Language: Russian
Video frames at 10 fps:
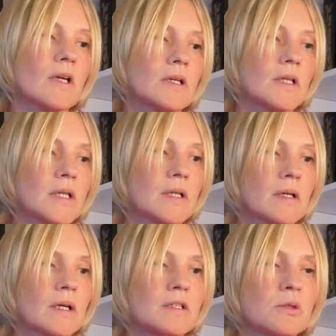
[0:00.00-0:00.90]

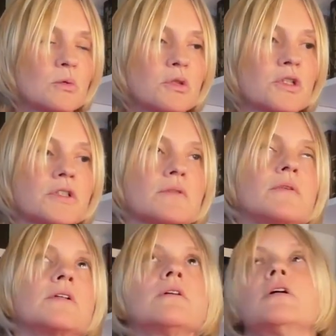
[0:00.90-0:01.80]
э,
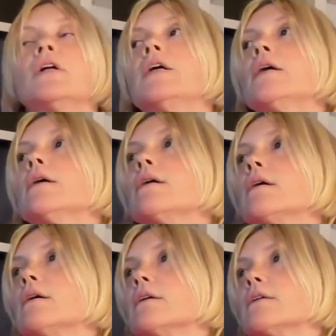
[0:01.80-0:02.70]
одиночество,
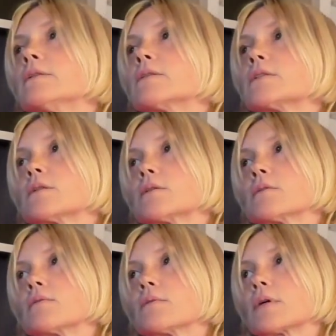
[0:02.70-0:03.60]
а, э,
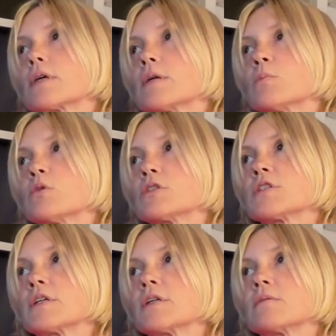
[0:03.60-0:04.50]
э,
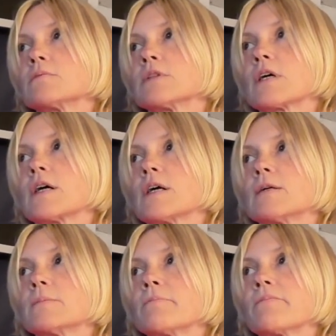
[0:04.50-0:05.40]
эмоция
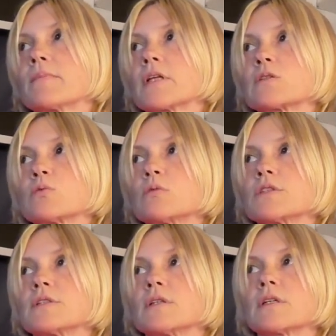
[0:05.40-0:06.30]
такая
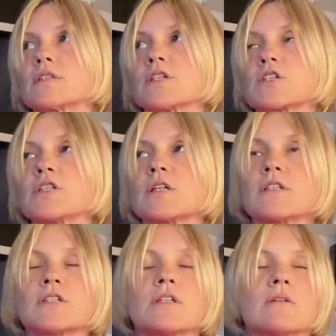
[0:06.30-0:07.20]
злости,
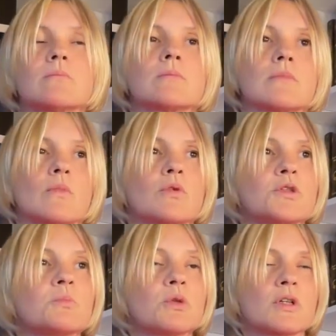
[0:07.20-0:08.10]
раздражительности,
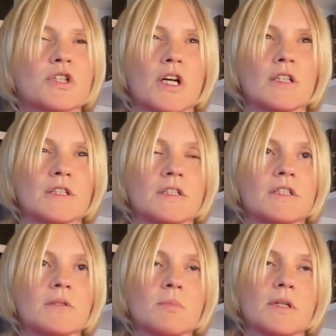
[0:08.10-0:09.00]
очень много жалости
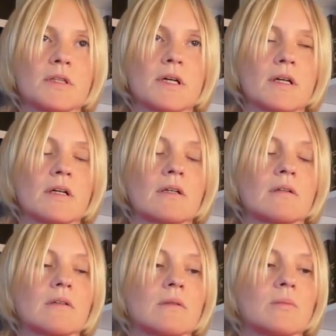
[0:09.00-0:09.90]
к себе, да,
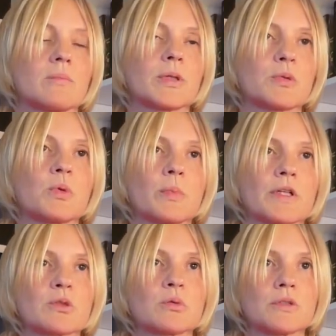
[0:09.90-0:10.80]
как э, почему
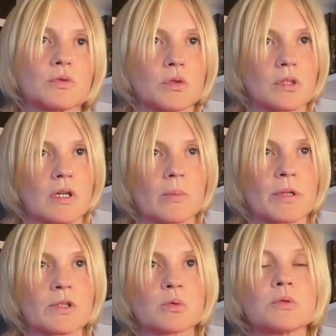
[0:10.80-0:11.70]
происходит все так, как
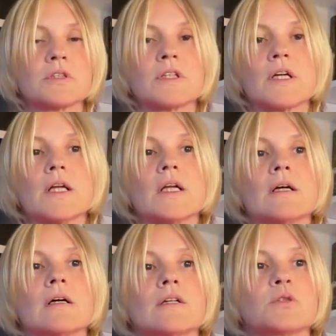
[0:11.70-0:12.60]
происходит.
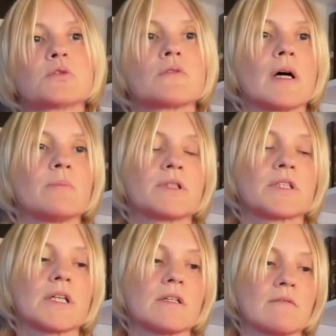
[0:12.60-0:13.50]
А, чувство
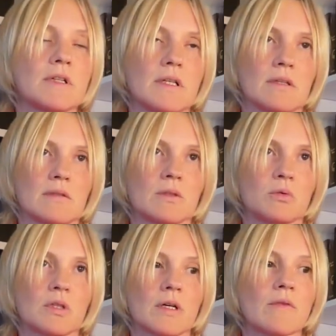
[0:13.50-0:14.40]
обесценивания,
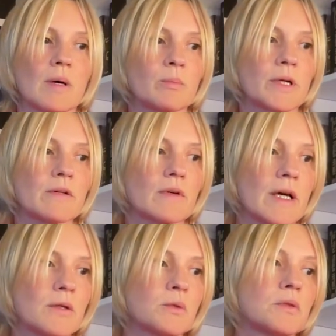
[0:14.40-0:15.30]
которое к вам
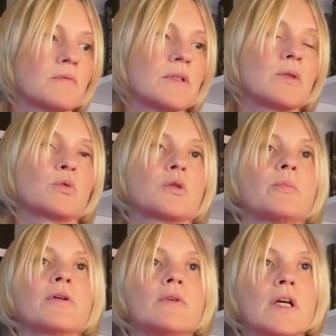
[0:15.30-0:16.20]
проявляют, и вы уже
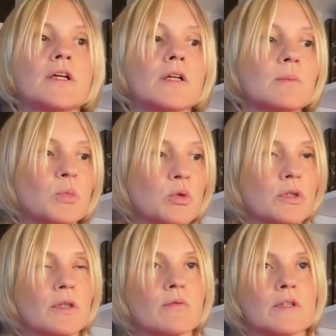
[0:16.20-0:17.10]
привыкли к нему,
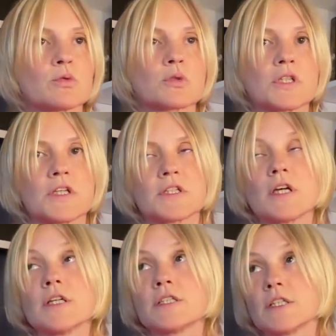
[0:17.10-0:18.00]
да, у вас уже есть
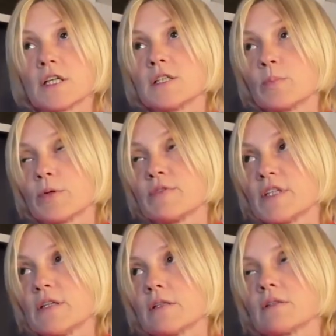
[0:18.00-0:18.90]
стереотип
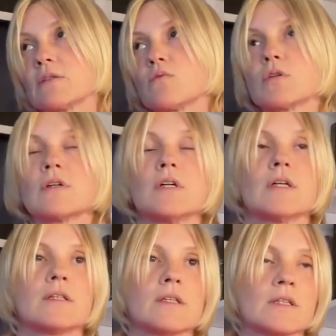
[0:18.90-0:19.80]
поведения на него,
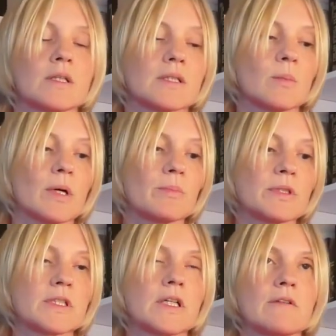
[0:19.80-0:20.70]
на это самое
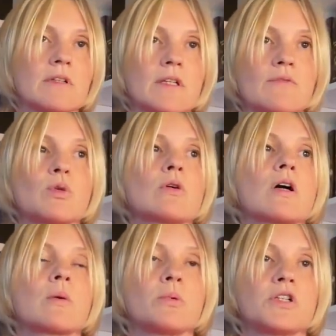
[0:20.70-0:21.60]
обесценивание. Все
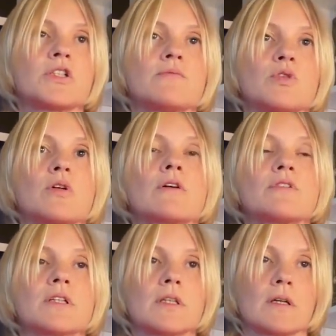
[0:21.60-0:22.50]
как обычно, все как
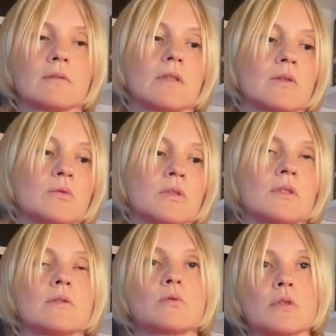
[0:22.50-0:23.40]
всегда, да, то
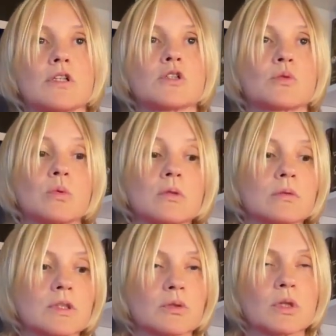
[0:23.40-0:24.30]
есть другие
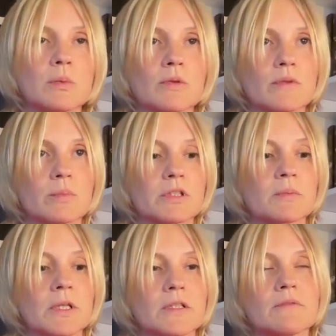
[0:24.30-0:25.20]
живут, за другими вы
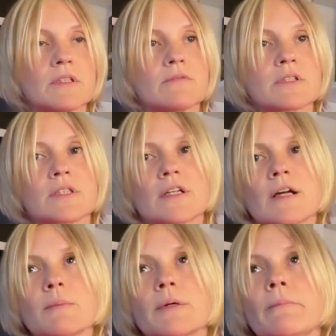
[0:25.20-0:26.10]
подсматриваете в
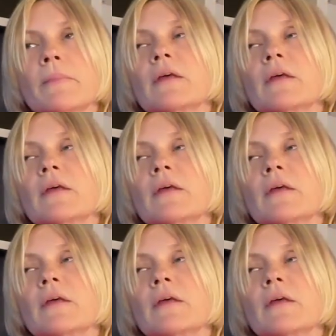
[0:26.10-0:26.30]
Инстаграме